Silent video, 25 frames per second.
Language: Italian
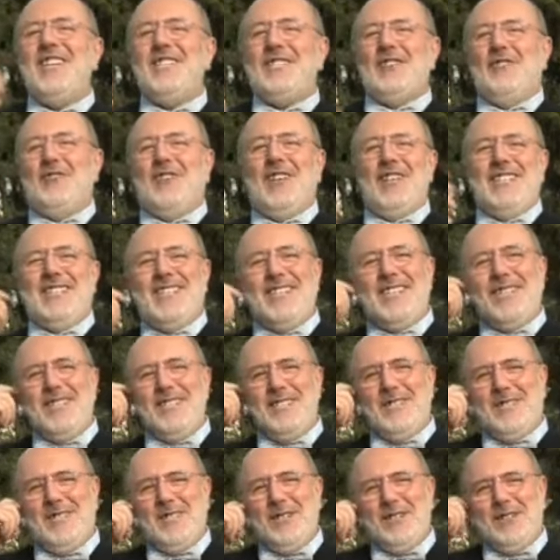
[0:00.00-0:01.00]
ha una serie
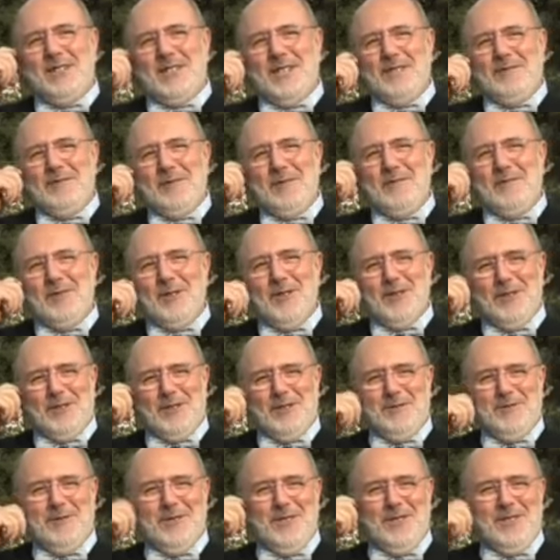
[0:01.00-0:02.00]
di sinonimi
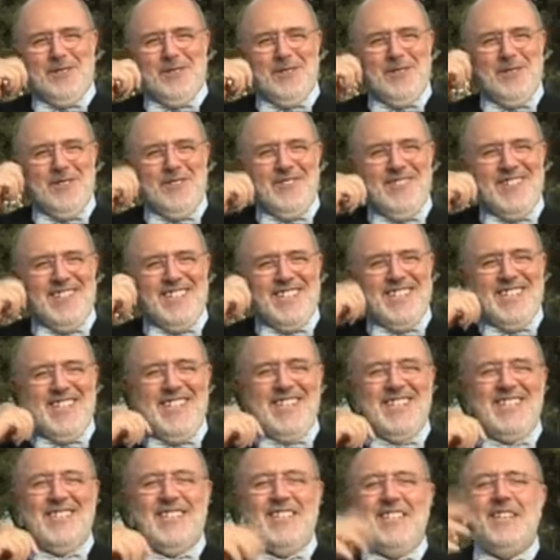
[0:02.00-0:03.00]
molto molto
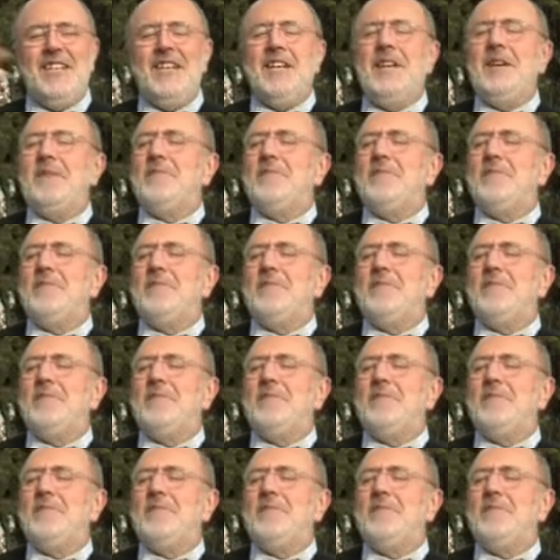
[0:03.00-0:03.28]
divertenti.